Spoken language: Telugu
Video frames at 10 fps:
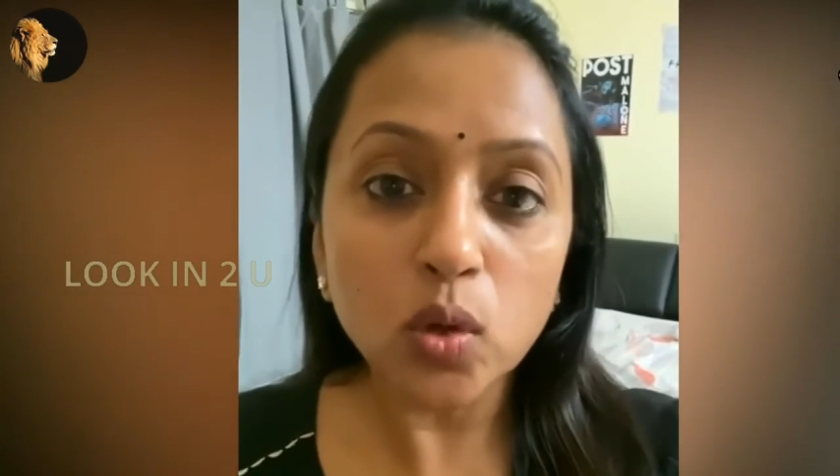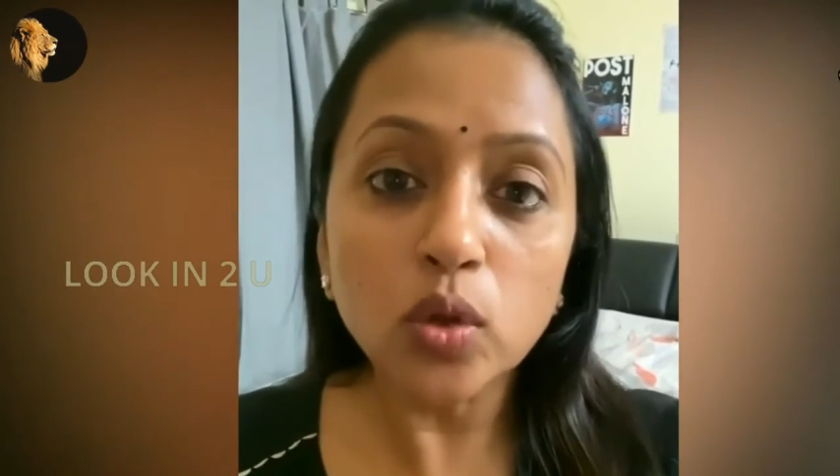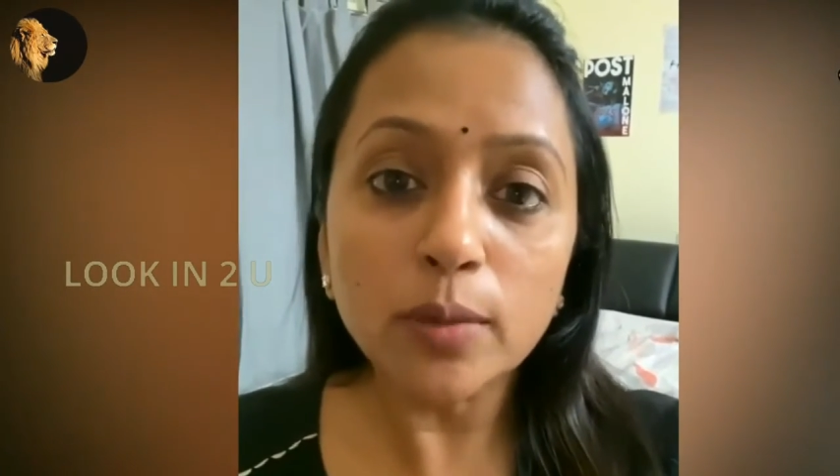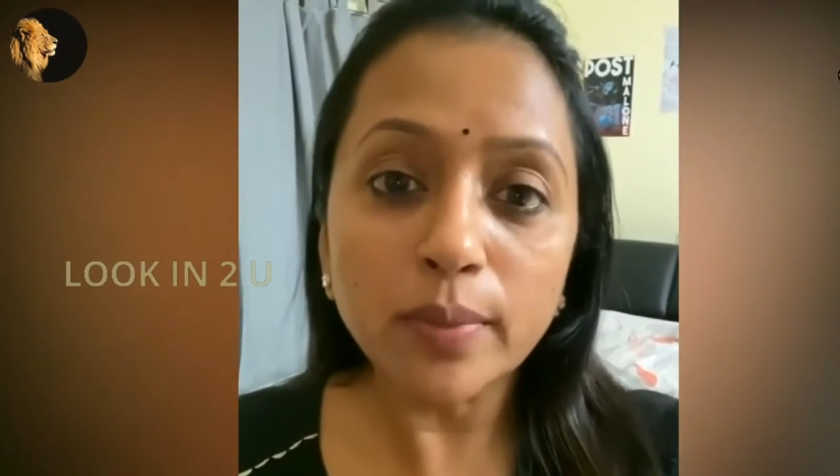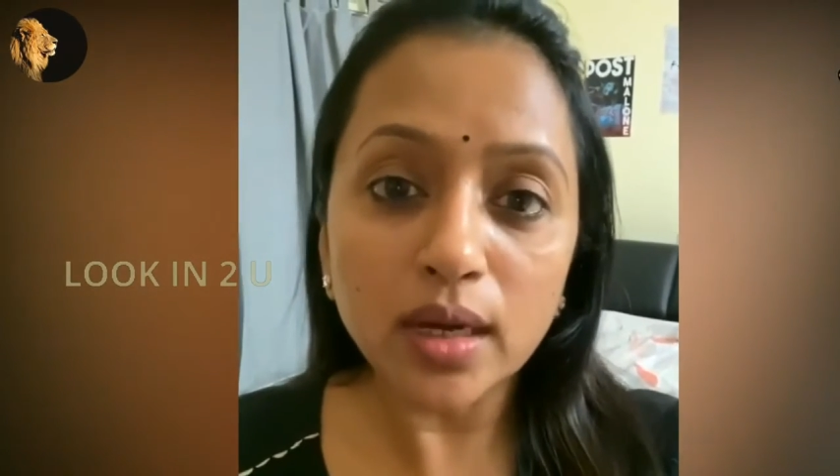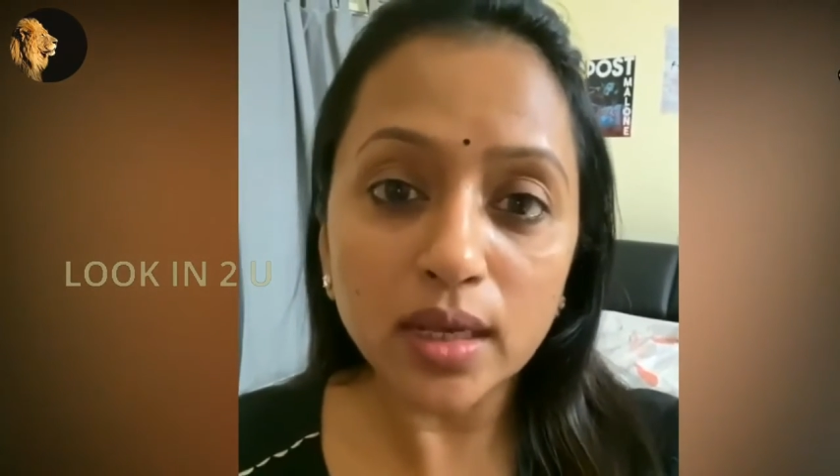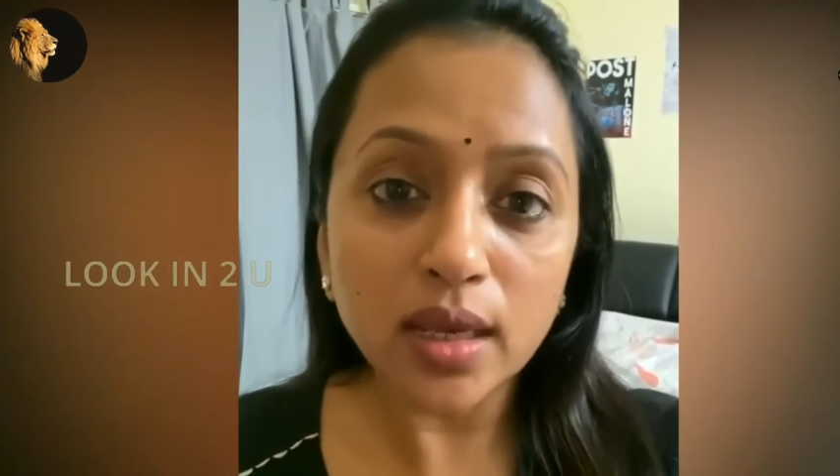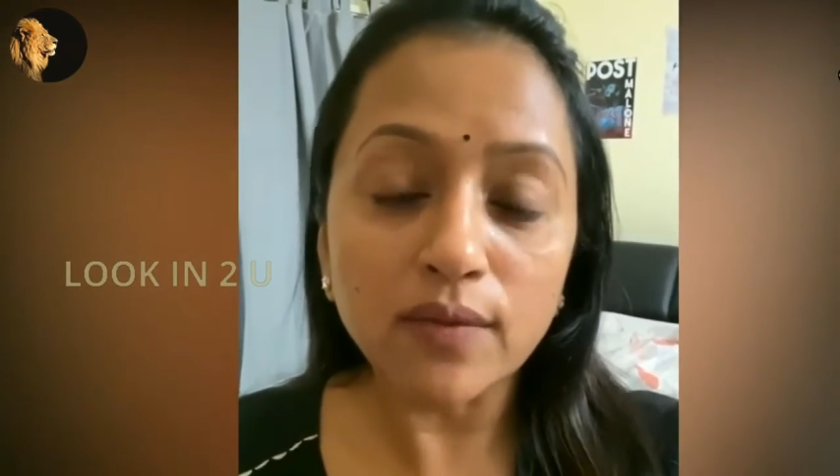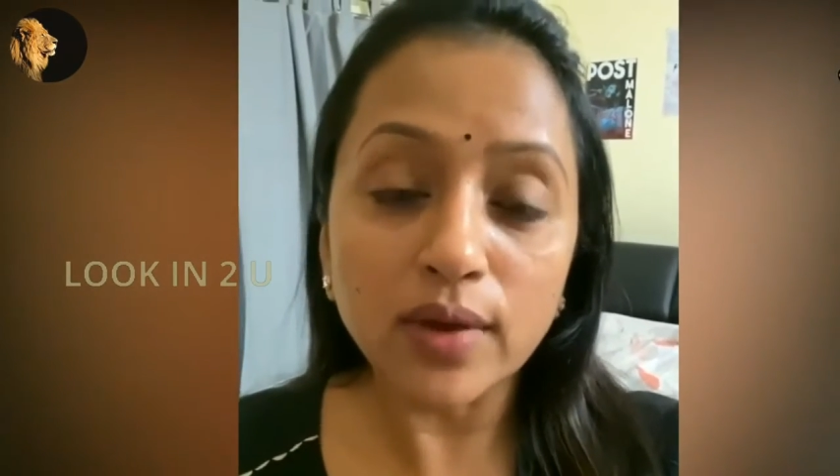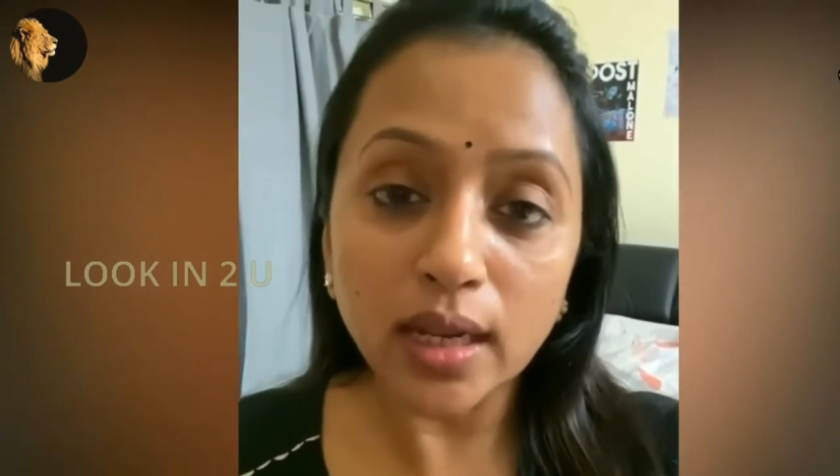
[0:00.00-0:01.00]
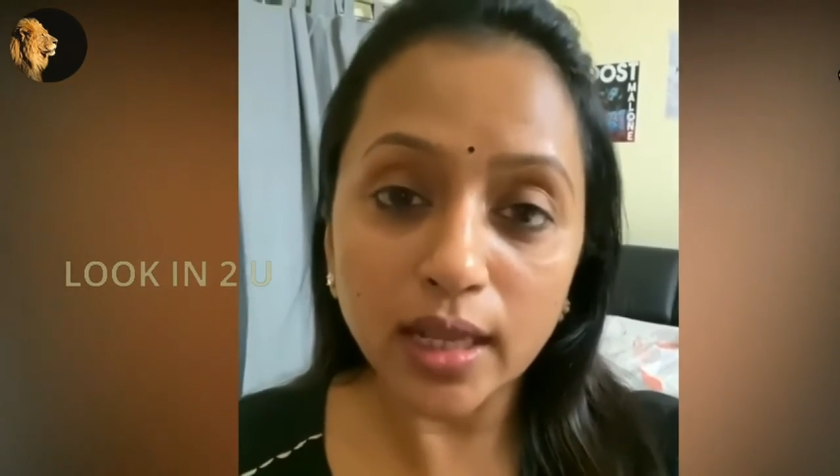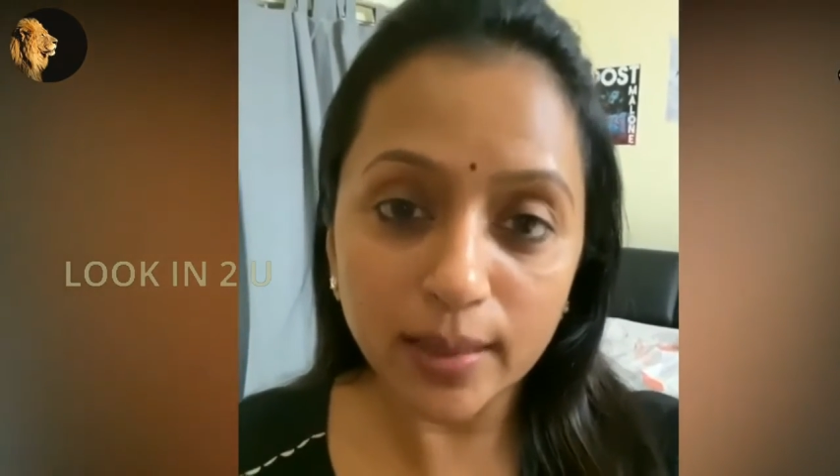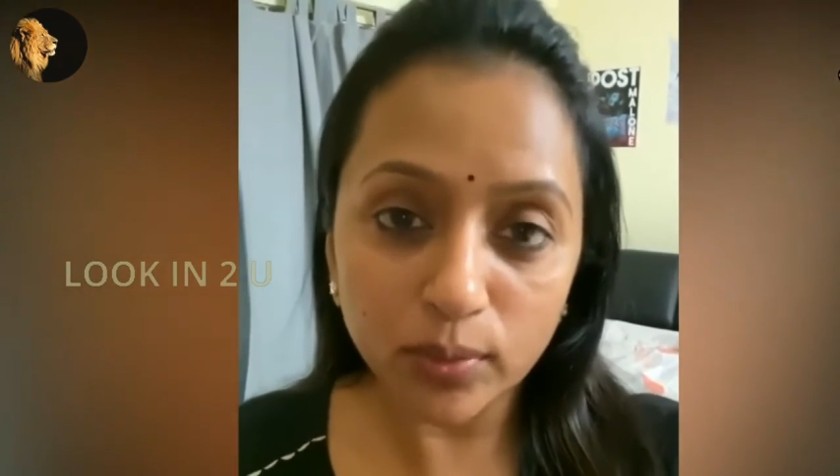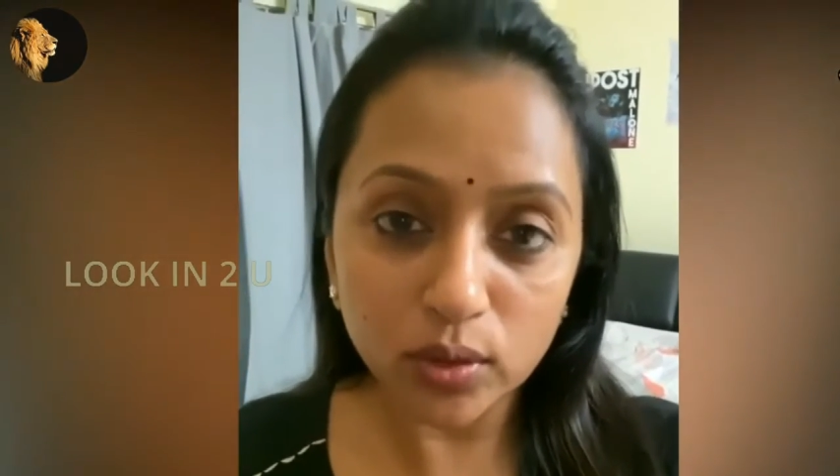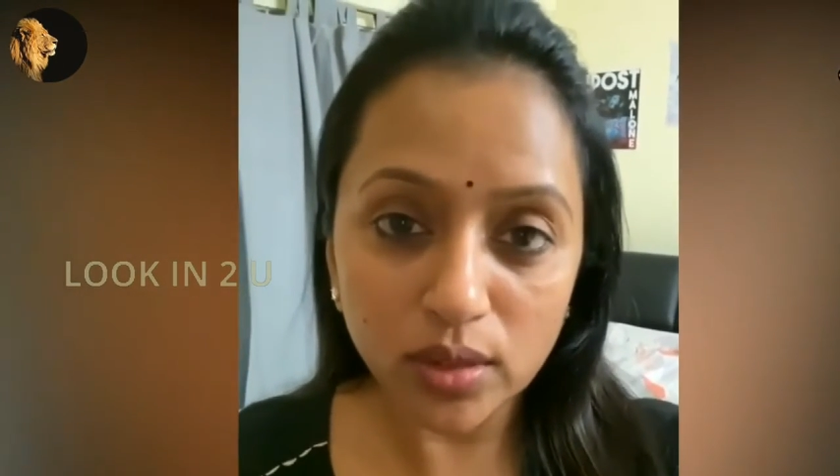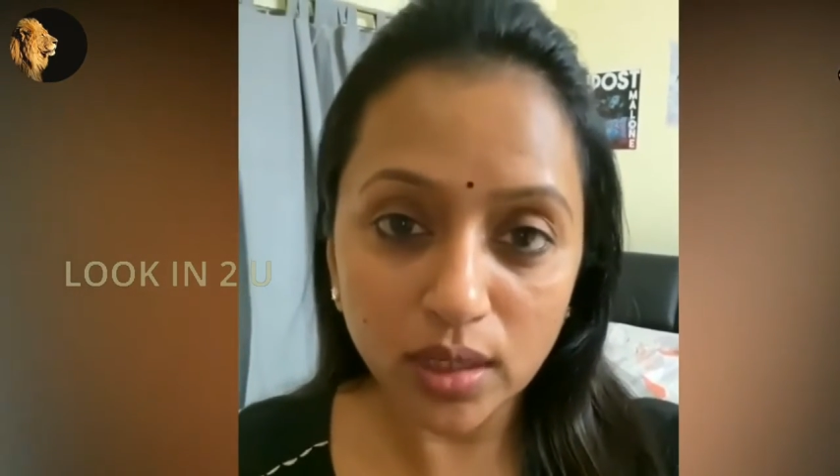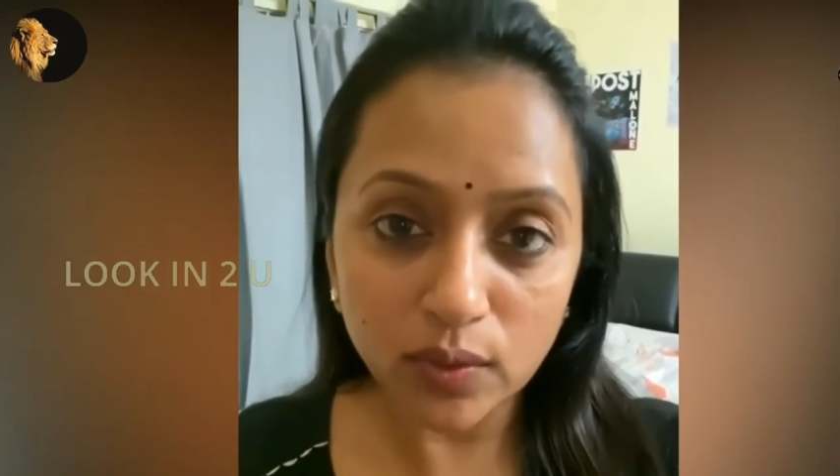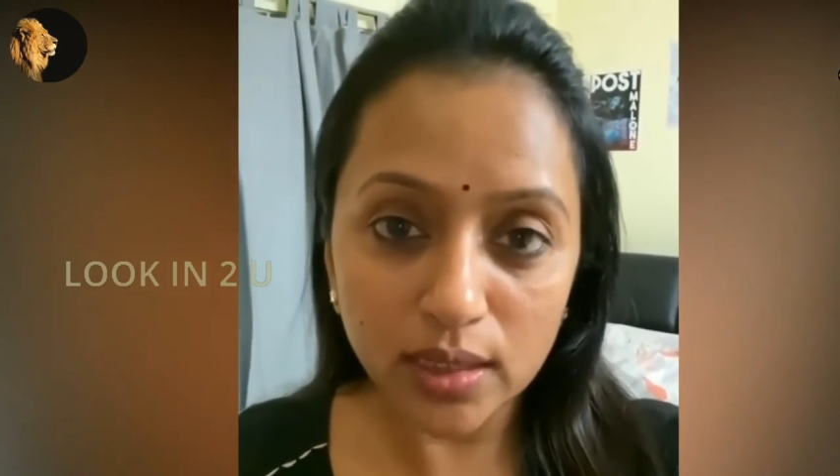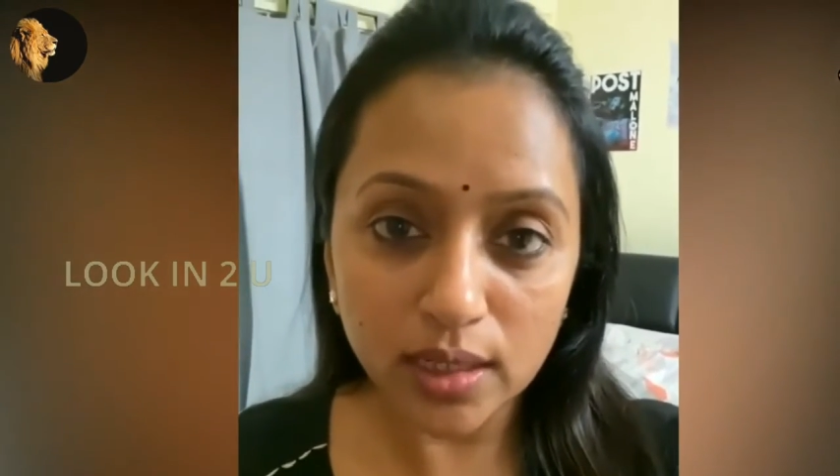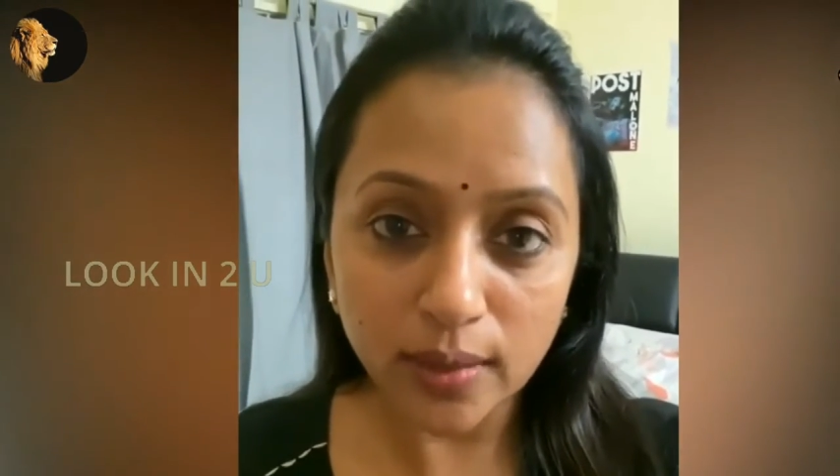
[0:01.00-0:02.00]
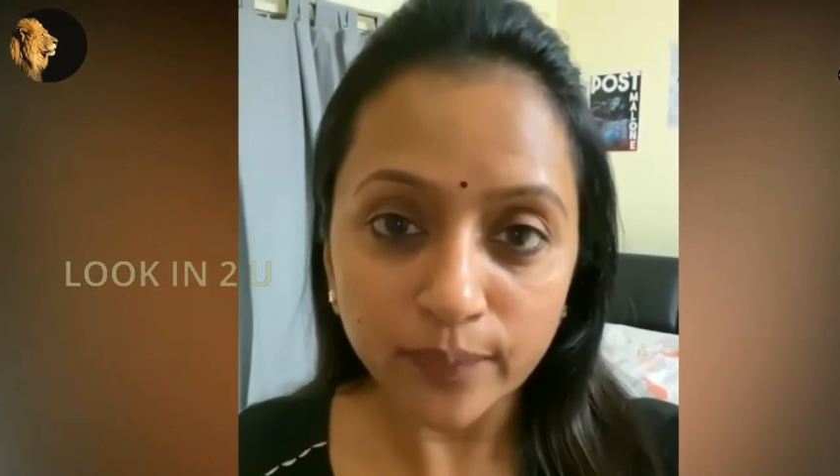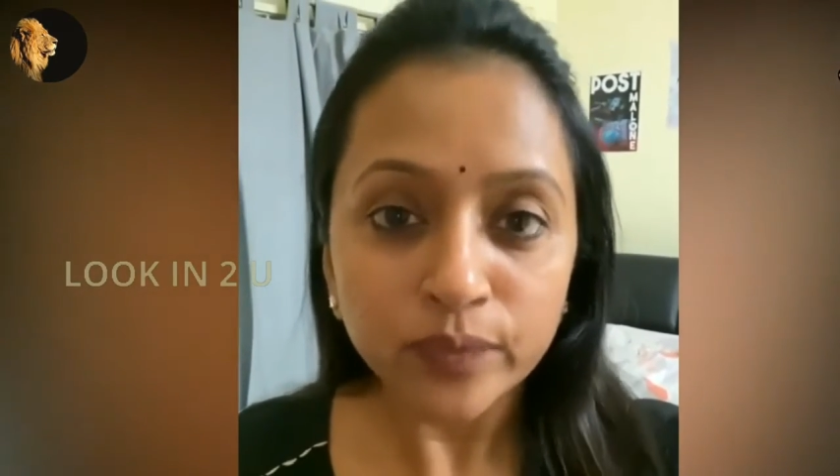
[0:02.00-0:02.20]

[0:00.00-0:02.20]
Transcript: కూలి పనులకి వెళ్లలేకపోతున్నటువంటి